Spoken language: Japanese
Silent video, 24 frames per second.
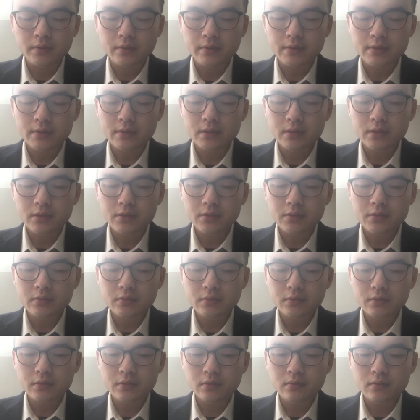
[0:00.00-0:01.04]

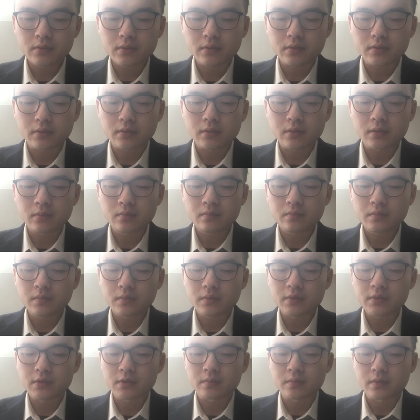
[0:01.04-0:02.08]
2019年
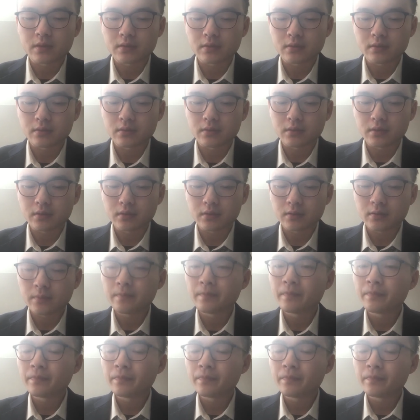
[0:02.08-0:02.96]
年末までに